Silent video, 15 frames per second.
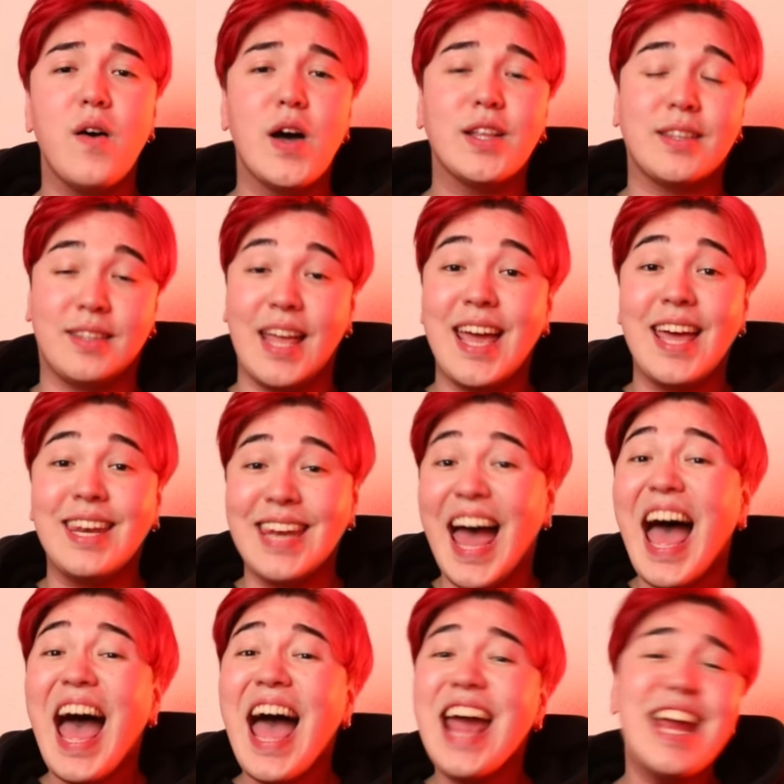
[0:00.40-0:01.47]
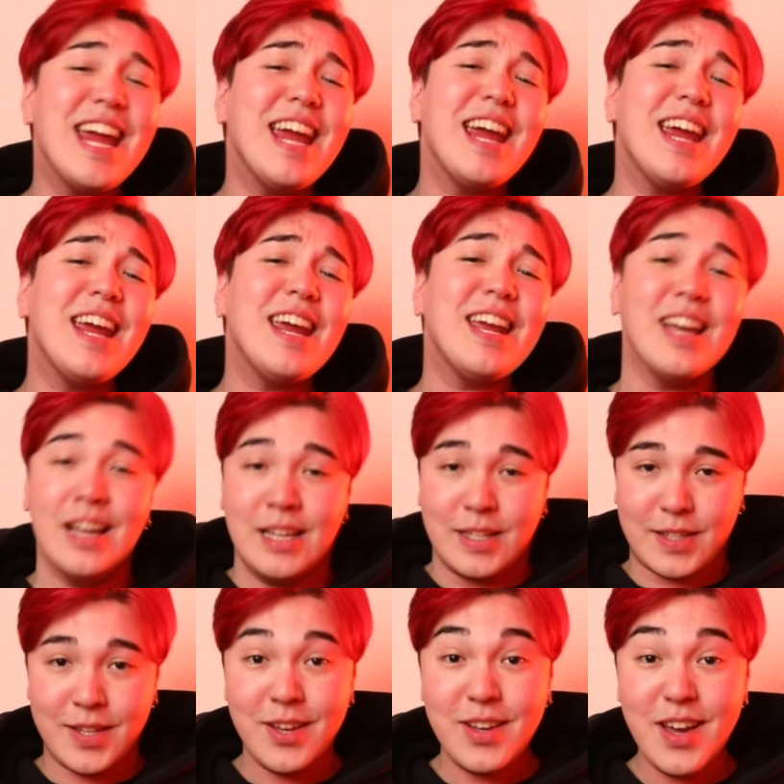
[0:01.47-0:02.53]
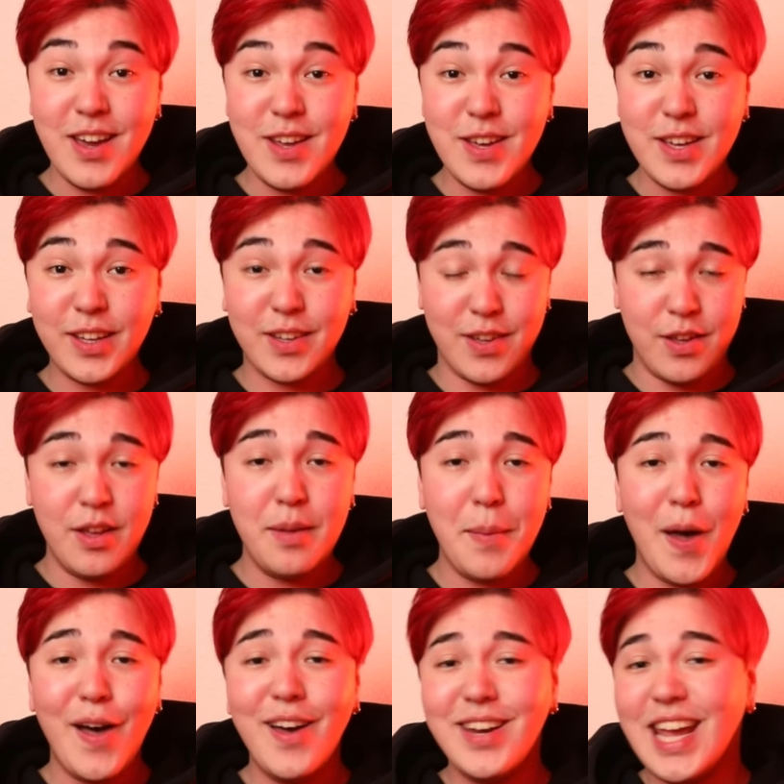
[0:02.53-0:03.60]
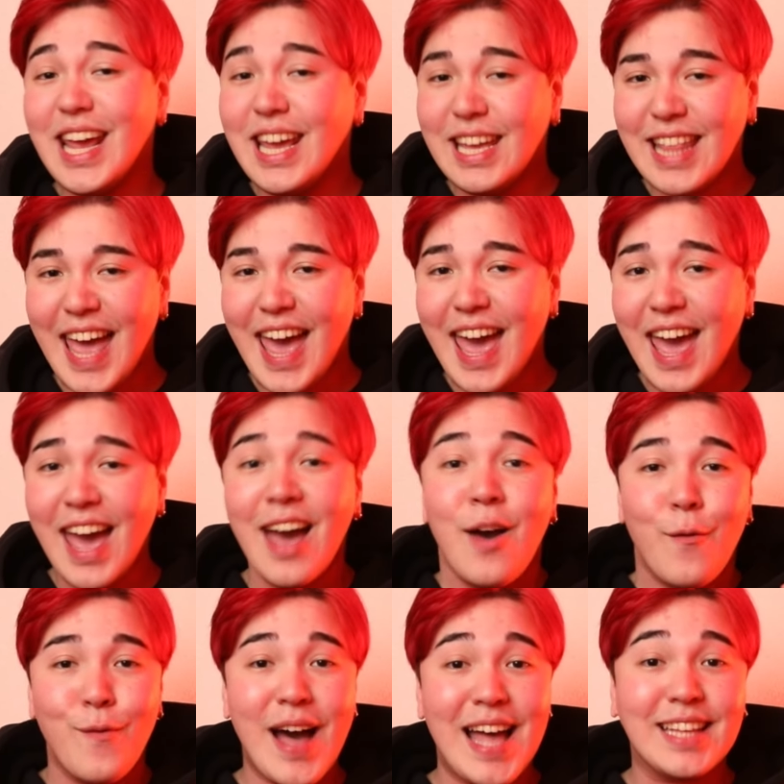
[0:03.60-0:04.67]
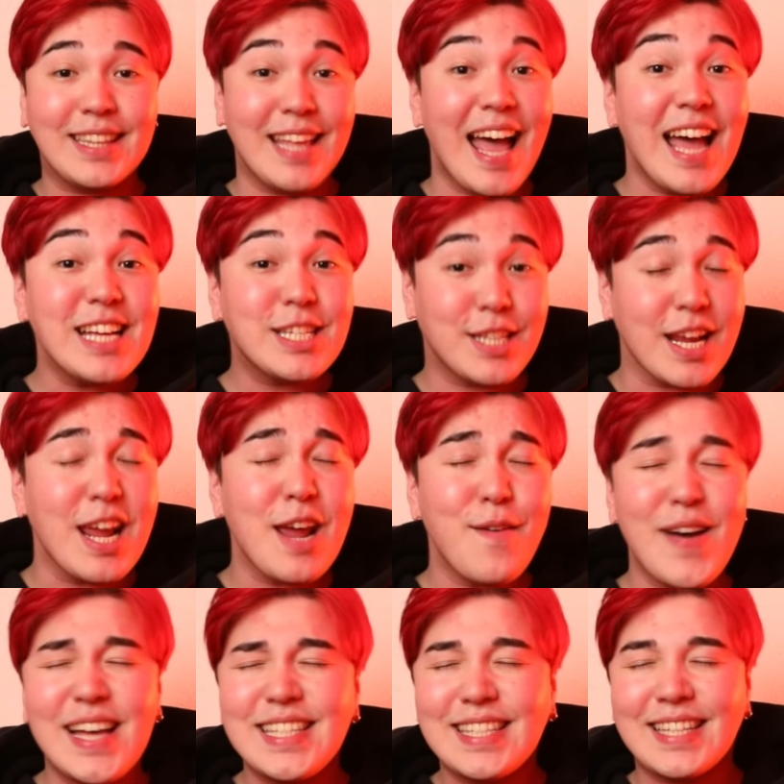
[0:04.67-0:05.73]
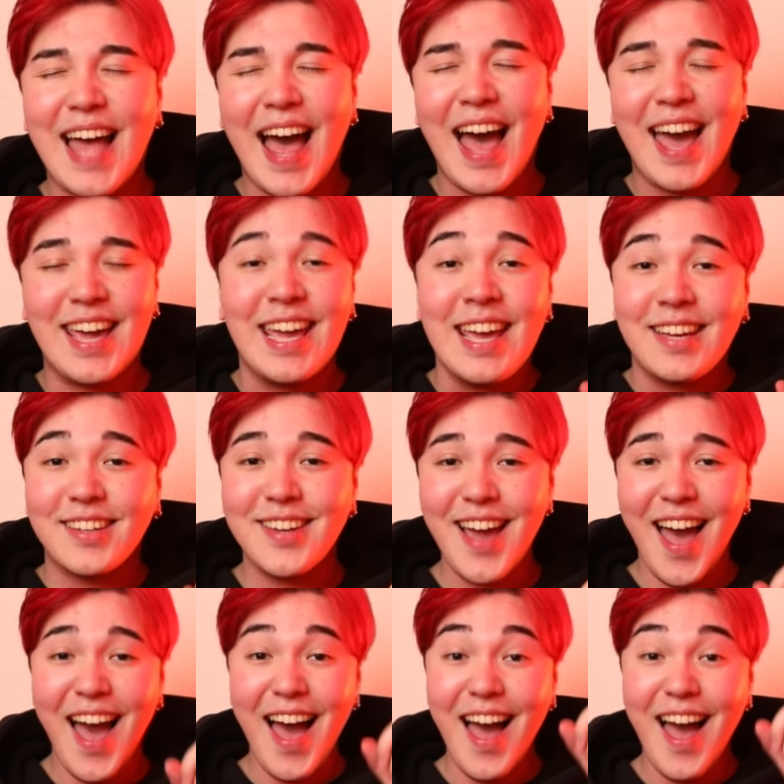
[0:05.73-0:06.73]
ってない空の曇りで私は最強。